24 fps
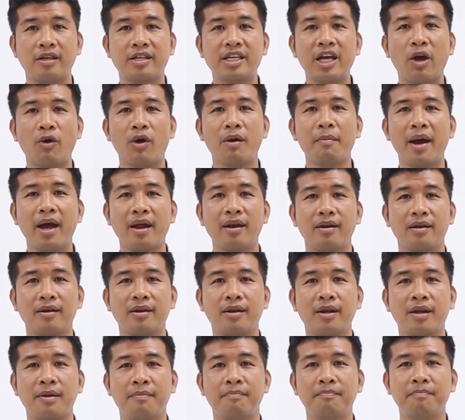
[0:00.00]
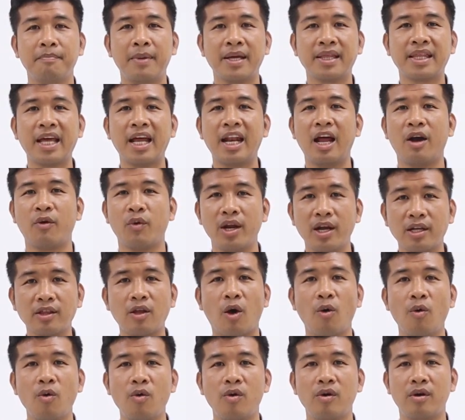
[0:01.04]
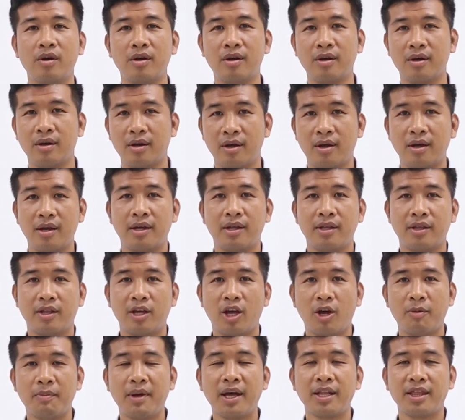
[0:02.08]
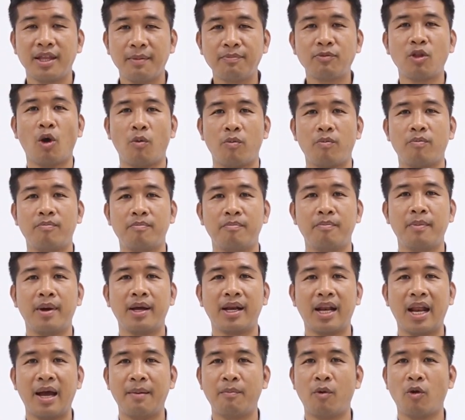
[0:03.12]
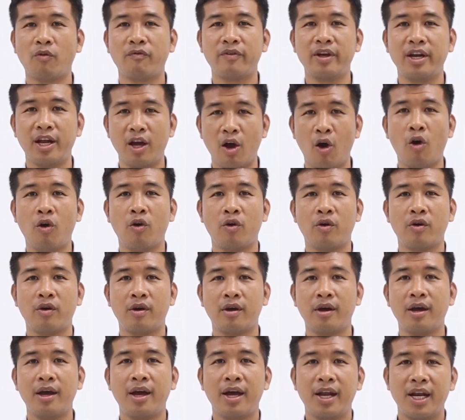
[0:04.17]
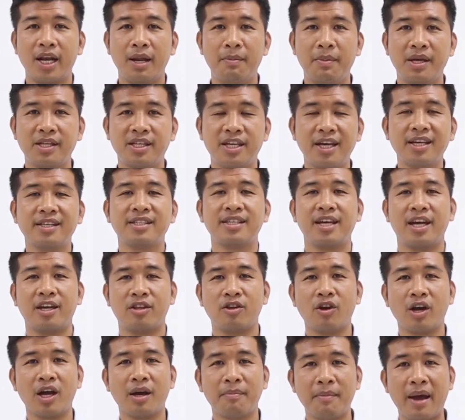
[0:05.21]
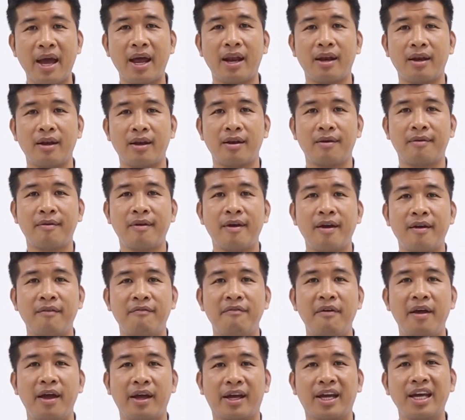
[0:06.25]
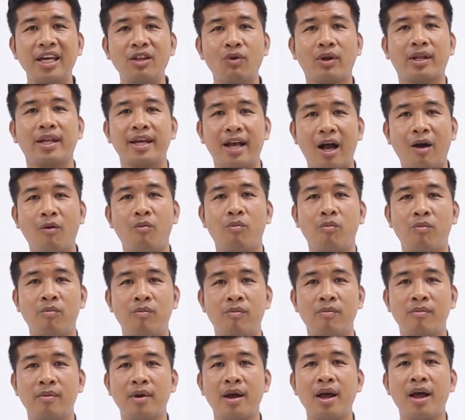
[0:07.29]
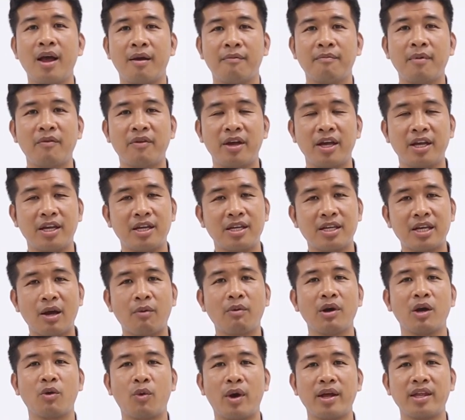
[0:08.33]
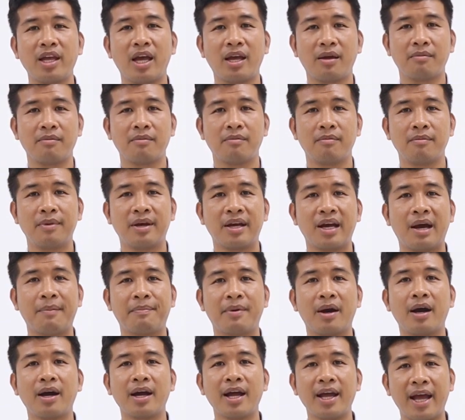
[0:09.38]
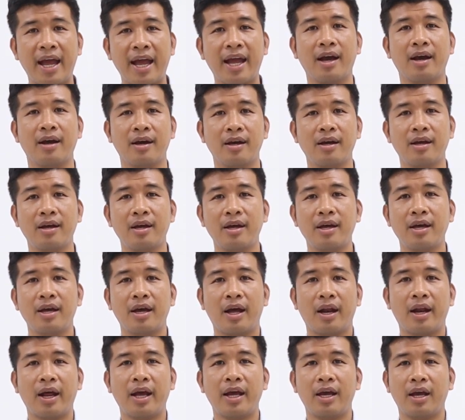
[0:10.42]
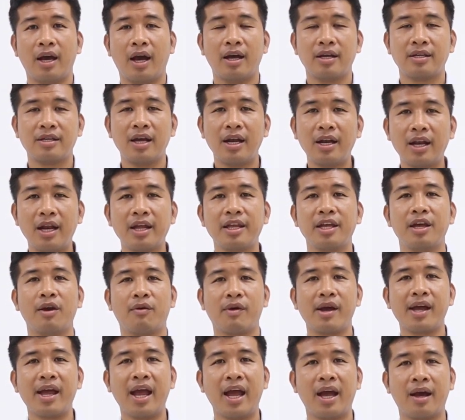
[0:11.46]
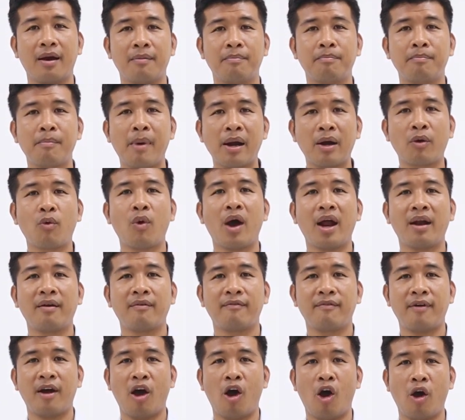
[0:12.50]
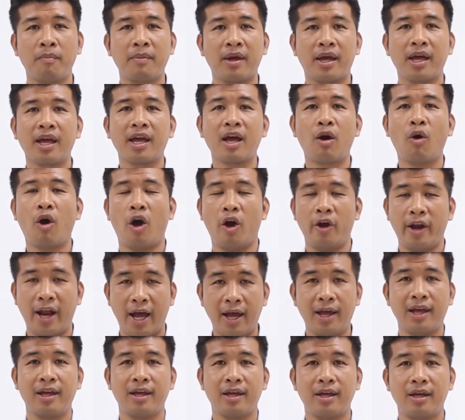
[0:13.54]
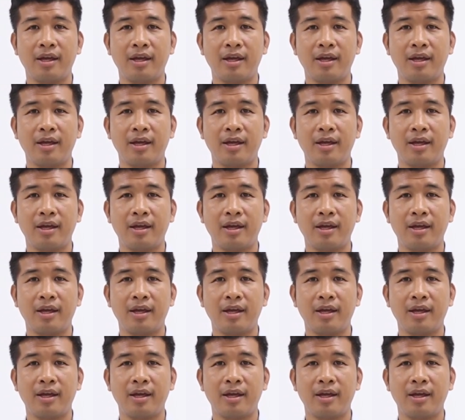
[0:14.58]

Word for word: Chào các bạn, mình tên là Nguyễn Đức Tú Thì hôm nay tiếp tục mình làm một video để mình chia sẻ cho các bạn về kỹ thuật thi công Bởi vì trong cái quá trình mình gặp gỡ khách hàng thì ờ, rất là nhiều khách hàng băn khoăn và hỏi mình cái câu hỏi này